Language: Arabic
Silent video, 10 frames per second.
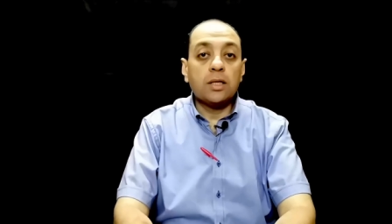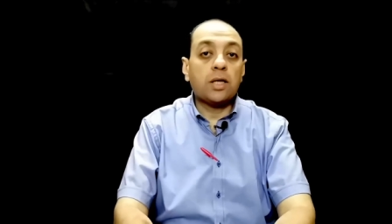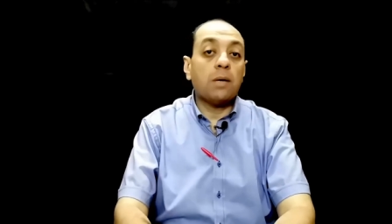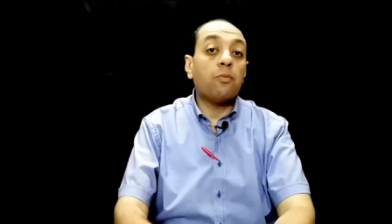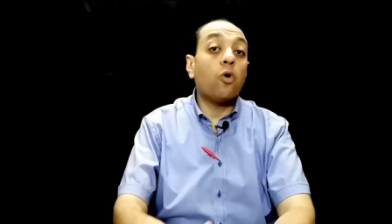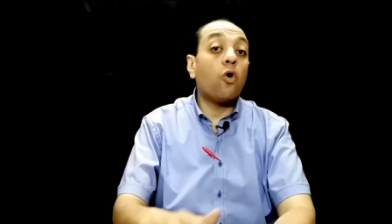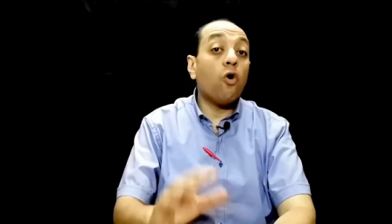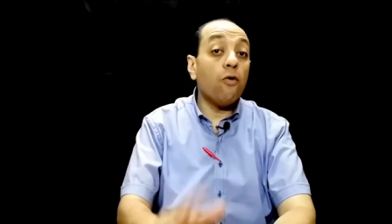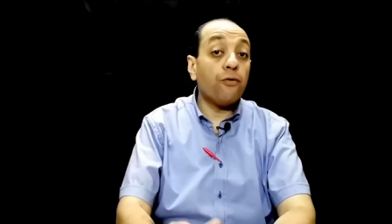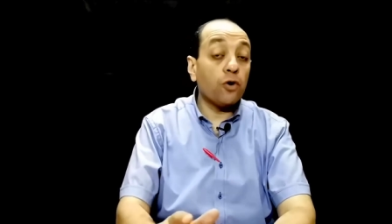طيب
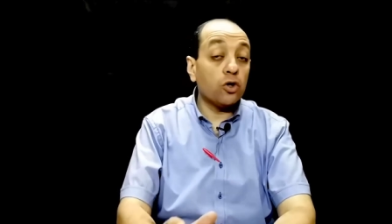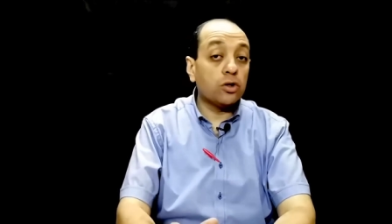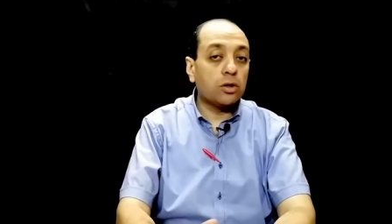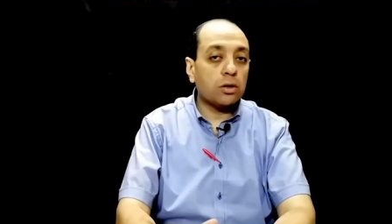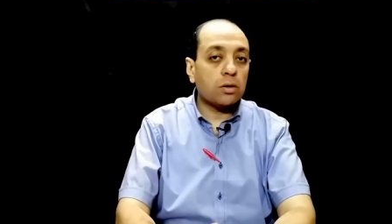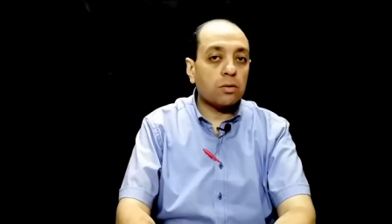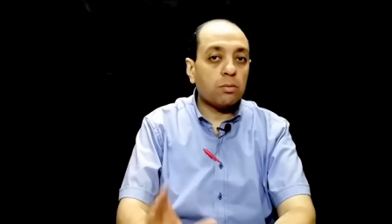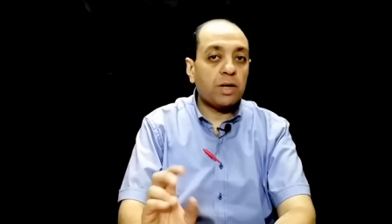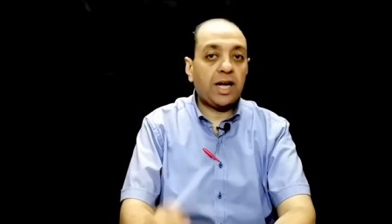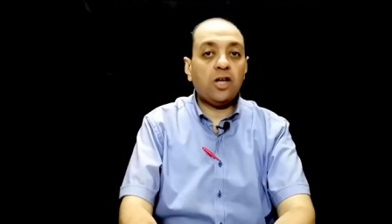افرض
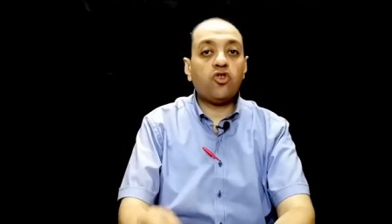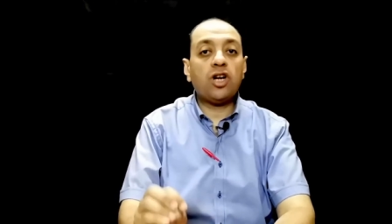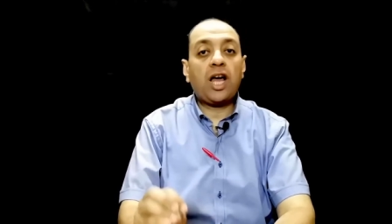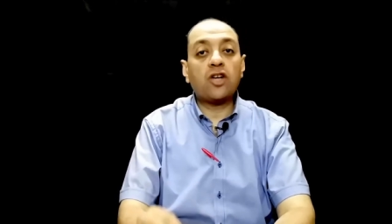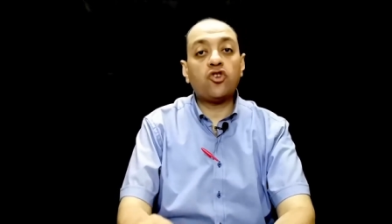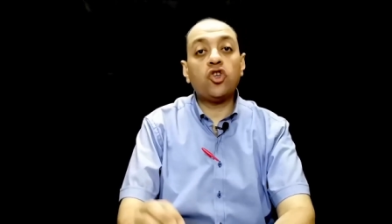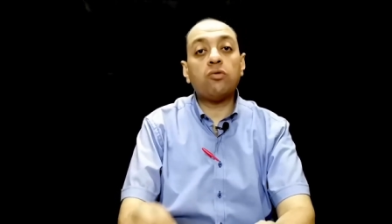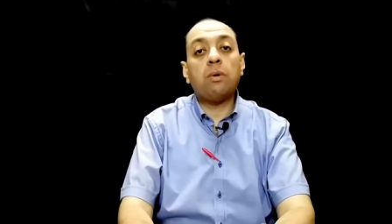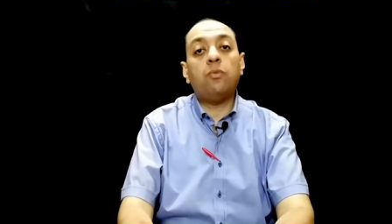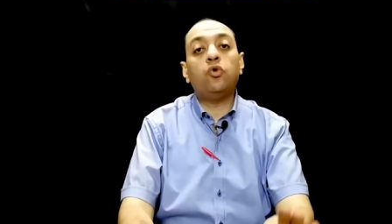ما كانش
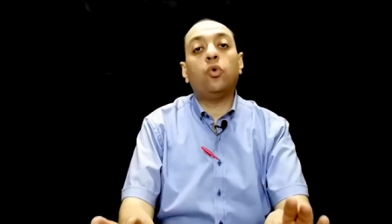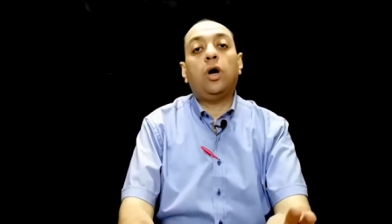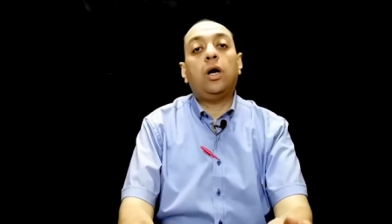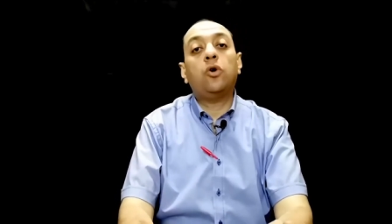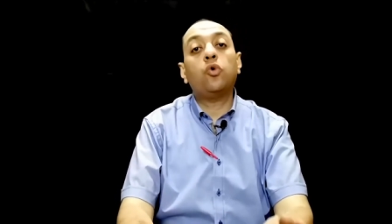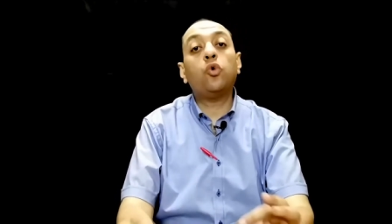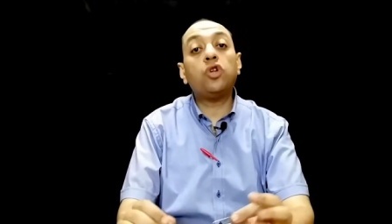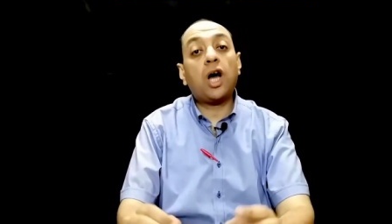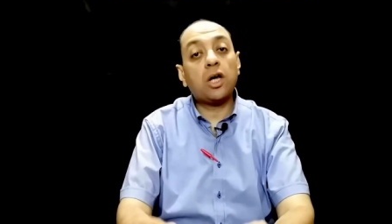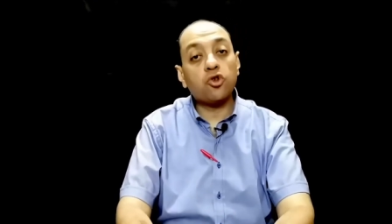الحشيش ممنوع
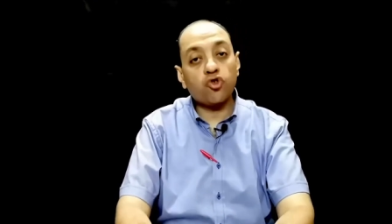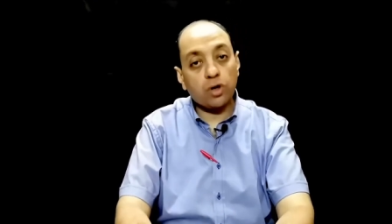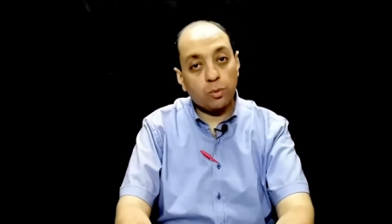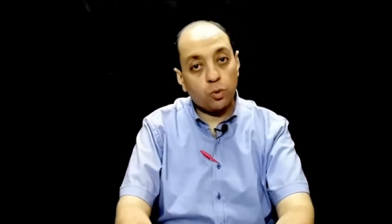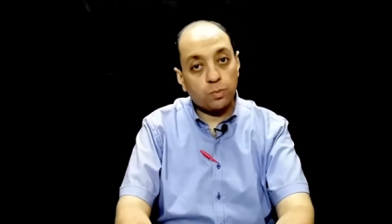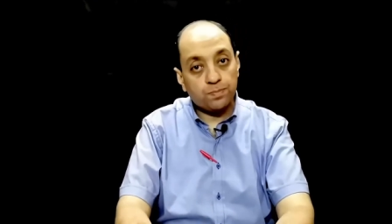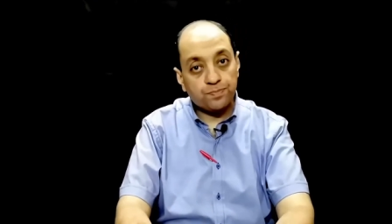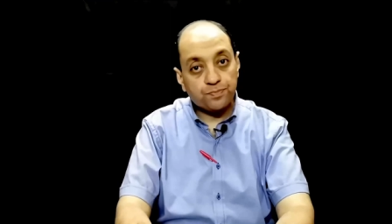كنا هنشربه